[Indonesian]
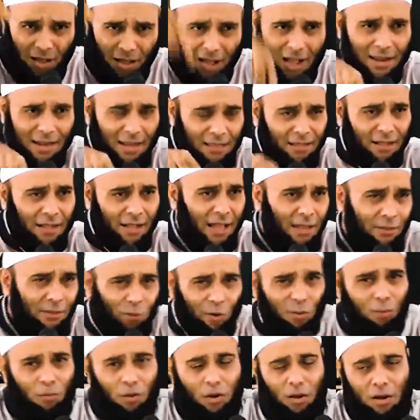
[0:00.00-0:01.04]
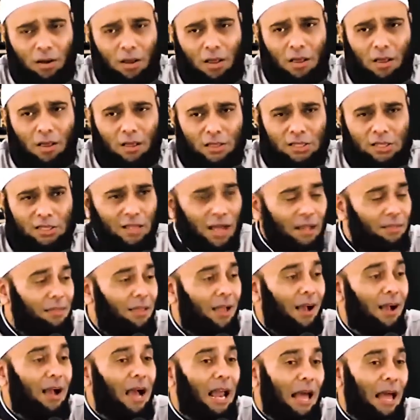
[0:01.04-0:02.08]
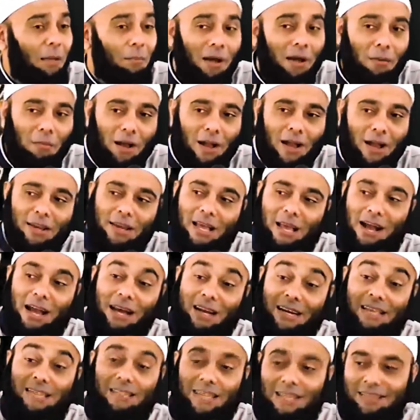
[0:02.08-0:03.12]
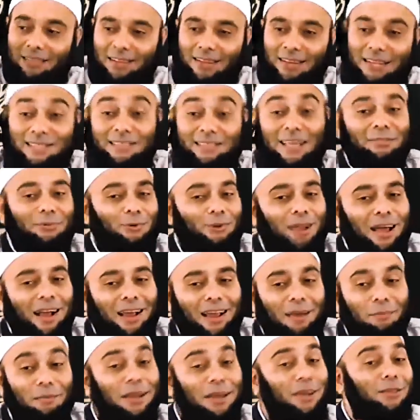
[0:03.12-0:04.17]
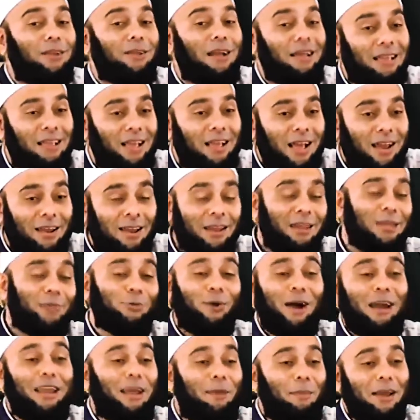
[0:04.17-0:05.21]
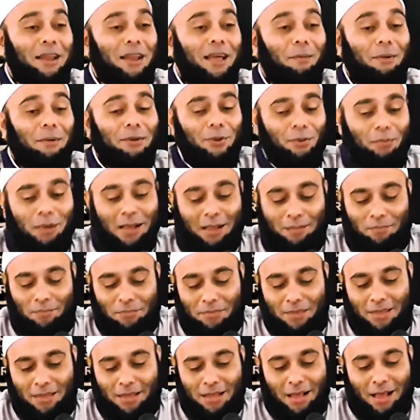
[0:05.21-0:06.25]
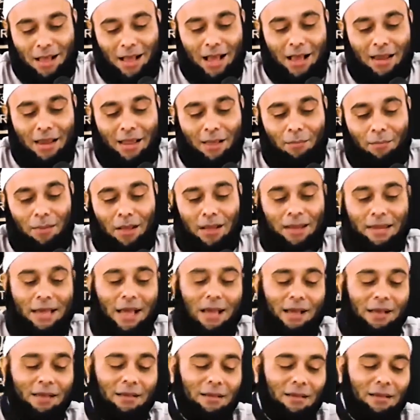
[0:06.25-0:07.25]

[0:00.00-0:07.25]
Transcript: Anda tekan tombol startnya agak lama, maka dia akan reset, restart ulang. Nah, begitu lagi. Dan itu ada pada apa coba? Ada pada,